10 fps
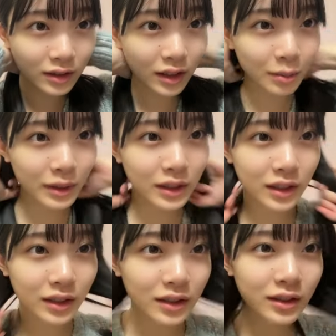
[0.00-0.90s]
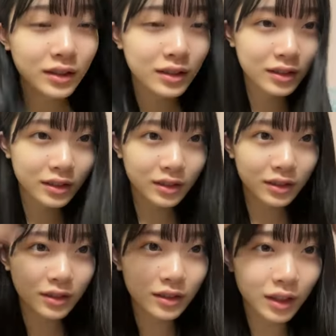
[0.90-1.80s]
食べた
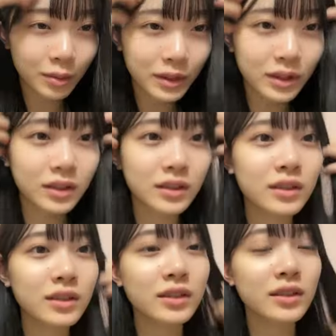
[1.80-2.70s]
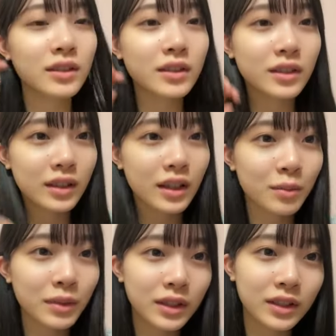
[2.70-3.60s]
食べた
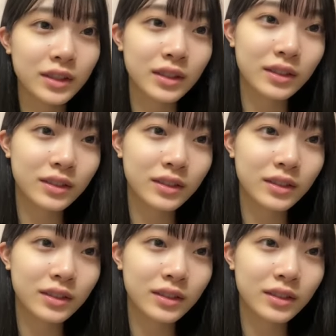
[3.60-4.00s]
山ですか